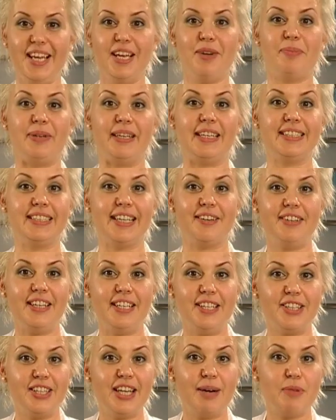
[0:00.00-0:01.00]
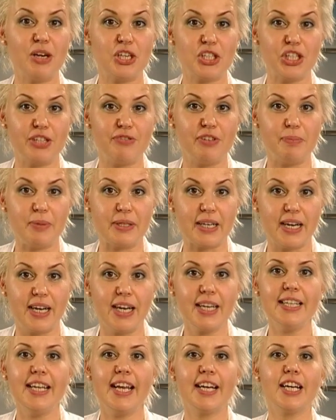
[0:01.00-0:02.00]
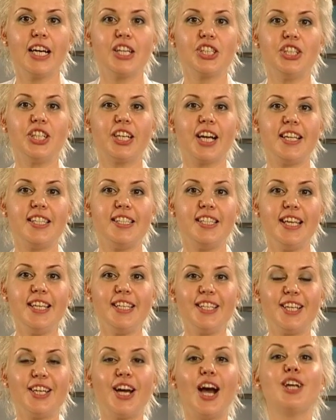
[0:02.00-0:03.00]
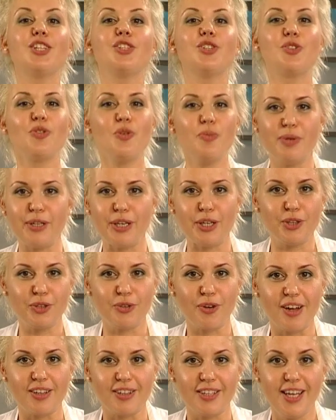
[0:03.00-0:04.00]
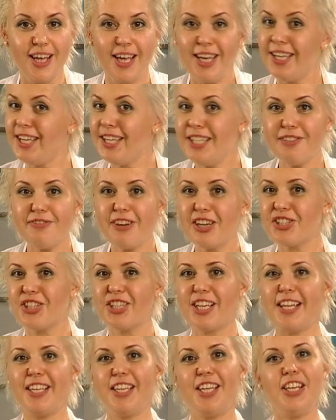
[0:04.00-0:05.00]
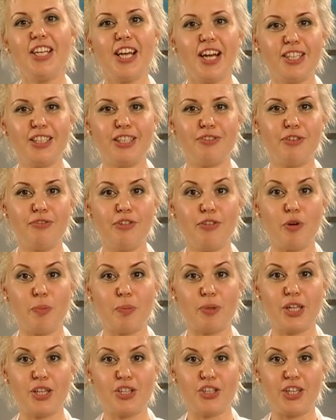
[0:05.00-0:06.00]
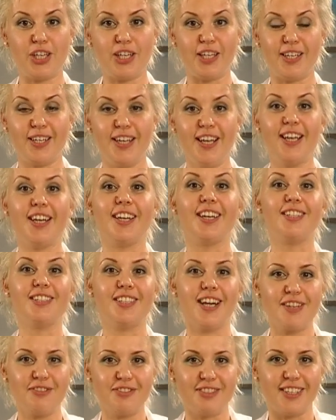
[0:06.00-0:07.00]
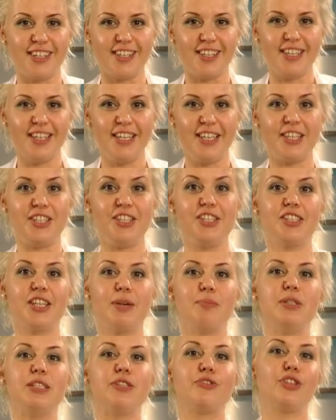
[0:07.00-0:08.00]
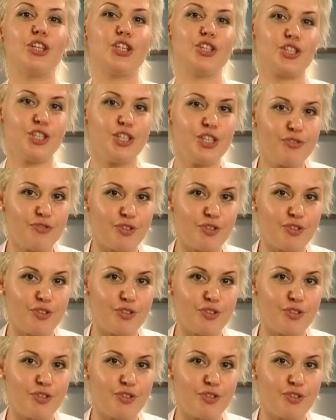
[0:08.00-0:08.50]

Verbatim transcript: Приготовление домашнего пирога для каждой хозяйки – особый ритуал – и неважно, какие ягоды вы в него положили, главное – не забыть вложить в